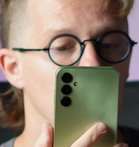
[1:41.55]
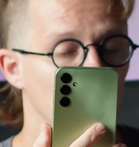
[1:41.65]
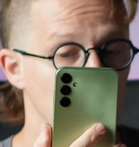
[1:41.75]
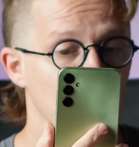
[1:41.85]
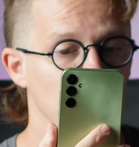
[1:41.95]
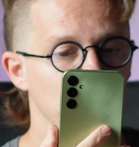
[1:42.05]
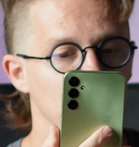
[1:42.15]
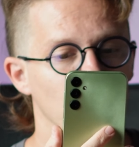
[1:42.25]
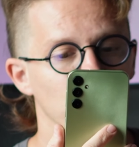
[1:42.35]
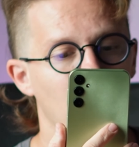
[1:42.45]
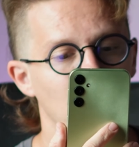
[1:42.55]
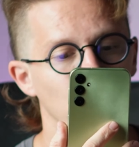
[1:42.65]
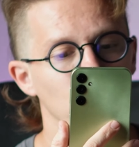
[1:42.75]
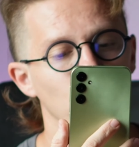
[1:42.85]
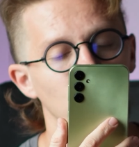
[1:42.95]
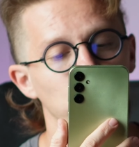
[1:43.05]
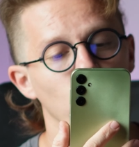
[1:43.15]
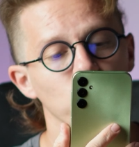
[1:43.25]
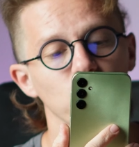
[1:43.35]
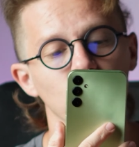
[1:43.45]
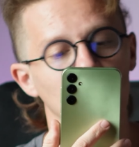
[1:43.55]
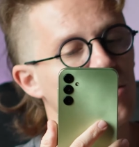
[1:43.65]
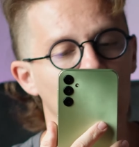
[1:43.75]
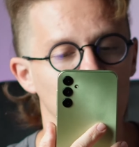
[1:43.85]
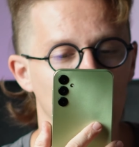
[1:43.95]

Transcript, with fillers: 2 megapixels macro e 2, ponto, e 2